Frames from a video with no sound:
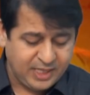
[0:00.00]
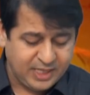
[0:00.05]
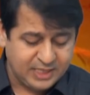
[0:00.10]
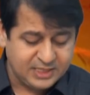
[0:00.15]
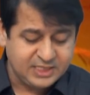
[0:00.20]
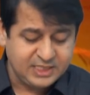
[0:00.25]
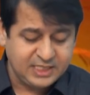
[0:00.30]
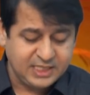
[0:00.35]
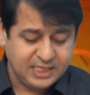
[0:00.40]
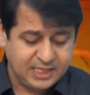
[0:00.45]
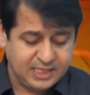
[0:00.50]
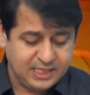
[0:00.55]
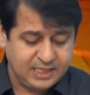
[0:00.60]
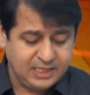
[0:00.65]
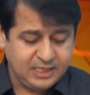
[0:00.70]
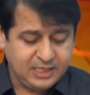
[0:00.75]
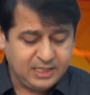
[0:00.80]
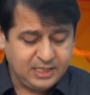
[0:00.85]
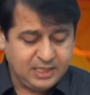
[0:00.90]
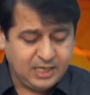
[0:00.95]
बनर्जी है
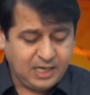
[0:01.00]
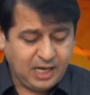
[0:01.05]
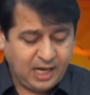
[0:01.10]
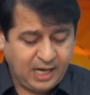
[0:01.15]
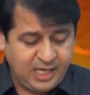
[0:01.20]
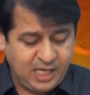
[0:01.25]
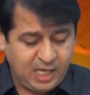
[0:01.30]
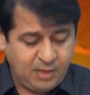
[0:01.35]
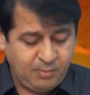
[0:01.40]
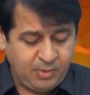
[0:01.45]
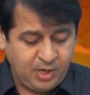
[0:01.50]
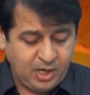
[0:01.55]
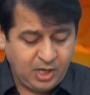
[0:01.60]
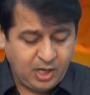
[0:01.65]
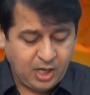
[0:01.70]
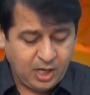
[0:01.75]
आई एम